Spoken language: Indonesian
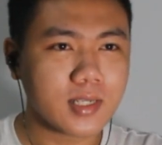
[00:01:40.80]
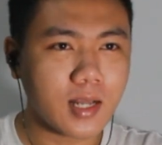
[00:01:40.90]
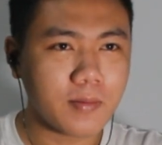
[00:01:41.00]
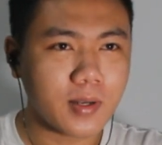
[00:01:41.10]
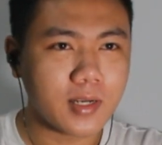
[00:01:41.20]

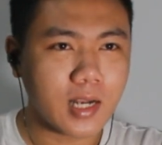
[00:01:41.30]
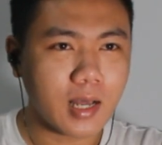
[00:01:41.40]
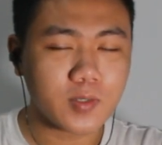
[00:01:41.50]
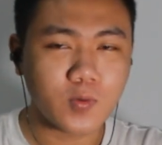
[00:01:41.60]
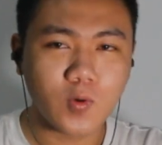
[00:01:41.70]
selama di
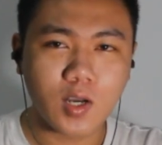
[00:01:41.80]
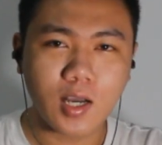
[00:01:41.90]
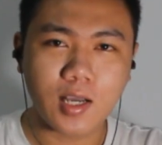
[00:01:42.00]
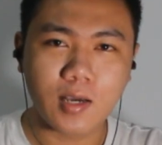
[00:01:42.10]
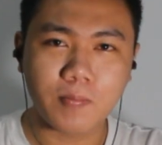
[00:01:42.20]
lux gue
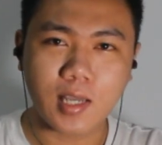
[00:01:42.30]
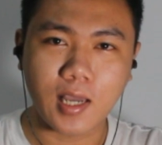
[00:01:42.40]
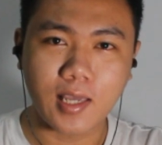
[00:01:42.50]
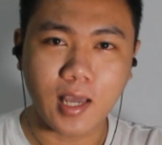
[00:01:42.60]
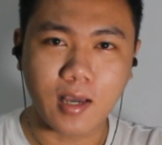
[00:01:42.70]
agak
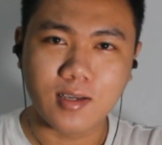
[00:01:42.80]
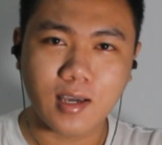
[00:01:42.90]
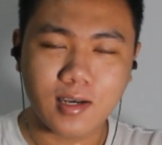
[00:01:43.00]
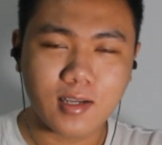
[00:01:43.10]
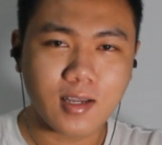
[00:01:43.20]
percaya
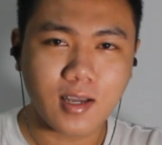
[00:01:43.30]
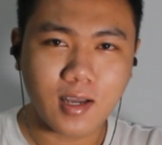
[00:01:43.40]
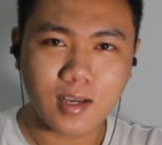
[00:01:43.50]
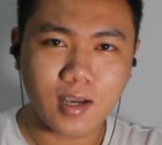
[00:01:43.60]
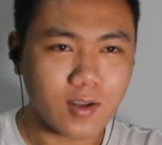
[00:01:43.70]

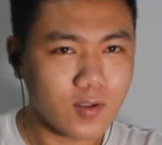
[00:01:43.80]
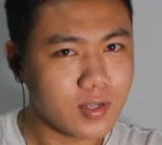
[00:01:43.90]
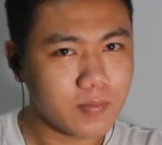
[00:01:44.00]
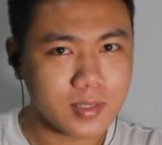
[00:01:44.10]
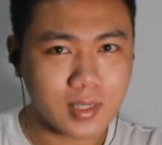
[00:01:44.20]
karena kalau
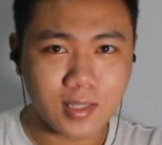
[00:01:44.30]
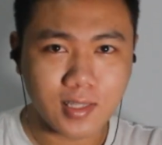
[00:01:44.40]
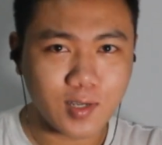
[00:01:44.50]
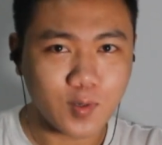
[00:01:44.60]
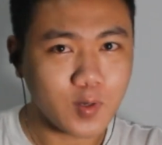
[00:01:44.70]
di
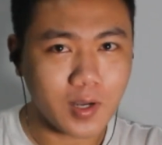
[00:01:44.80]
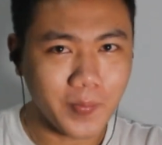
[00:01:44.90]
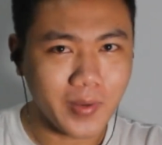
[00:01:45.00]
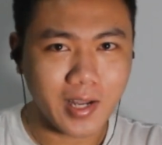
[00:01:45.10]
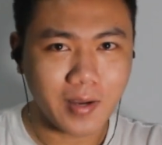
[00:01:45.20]
pesantren lo nggak
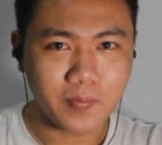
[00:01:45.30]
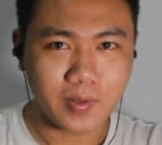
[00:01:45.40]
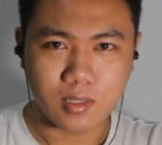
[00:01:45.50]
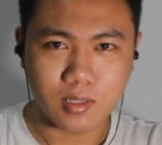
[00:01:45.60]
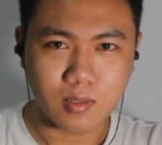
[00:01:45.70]
main HP